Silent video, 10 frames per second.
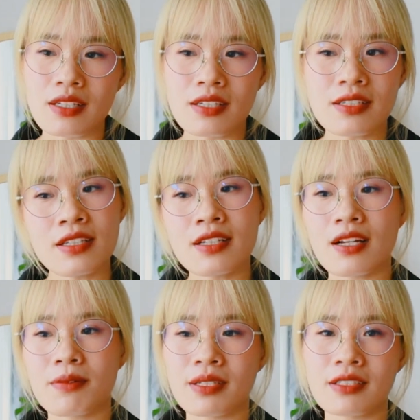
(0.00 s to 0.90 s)
thì đương nhiên
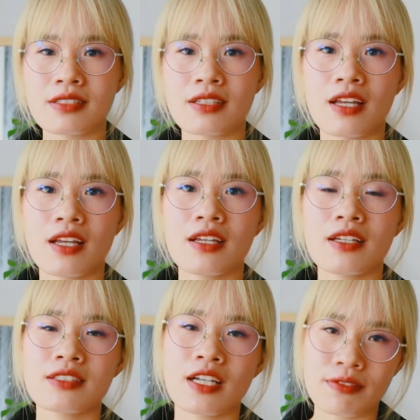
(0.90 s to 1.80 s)
là mình sẽ
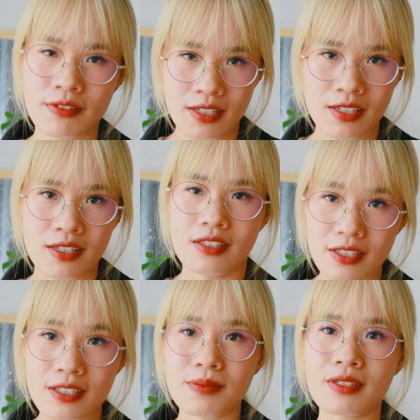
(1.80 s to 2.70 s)
ra về
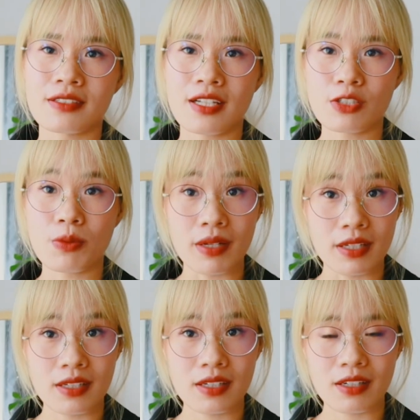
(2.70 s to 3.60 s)
tiết kiệm thời gian cho
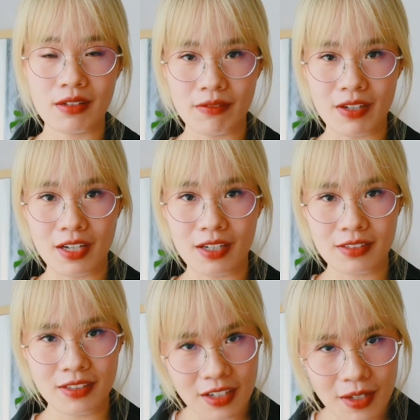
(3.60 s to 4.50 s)
mình và
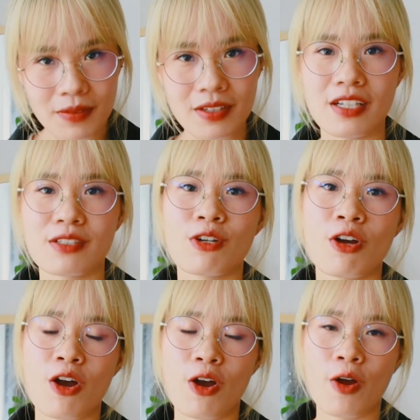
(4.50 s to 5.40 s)
tiết kiệm thời gian cho
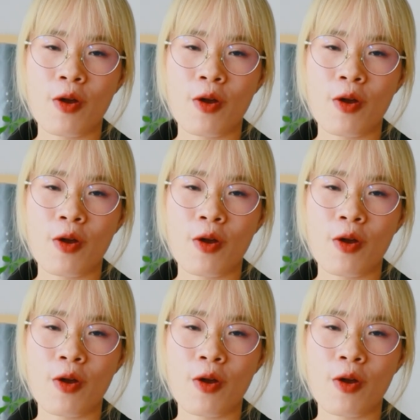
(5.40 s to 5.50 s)
họ